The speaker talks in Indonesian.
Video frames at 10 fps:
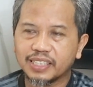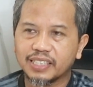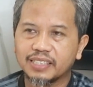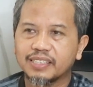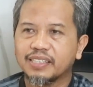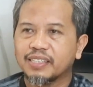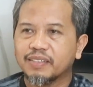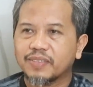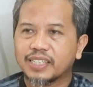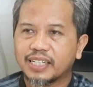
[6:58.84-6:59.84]
ya,
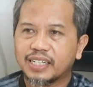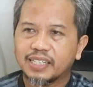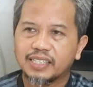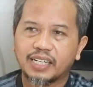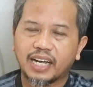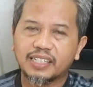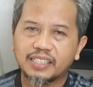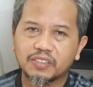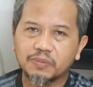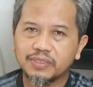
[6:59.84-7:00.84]
maka
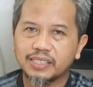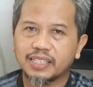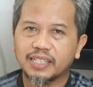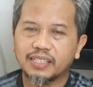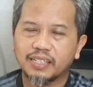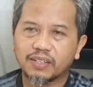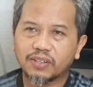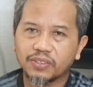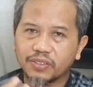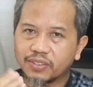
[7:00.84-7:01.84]
ada kemungkinan
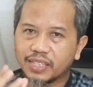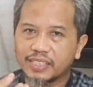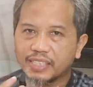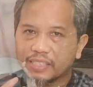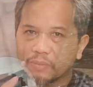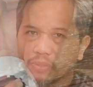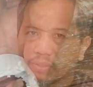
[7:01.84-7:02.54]
rontokan dari